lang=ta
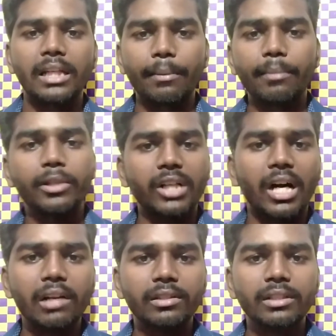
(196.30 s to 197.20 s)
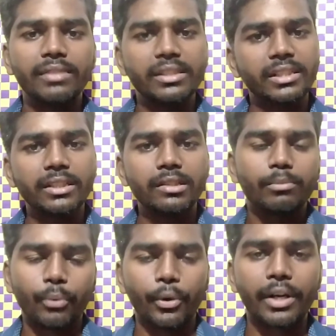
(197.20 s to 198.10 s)
அதுக்கப்புறம் அந்த காலை வந்து வச்சுட்டு
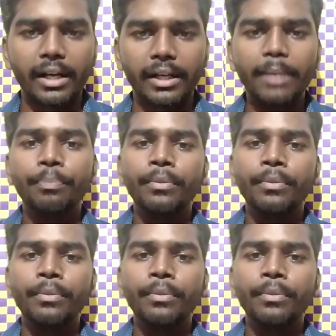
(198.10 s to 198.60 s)
போயிடுறாங்க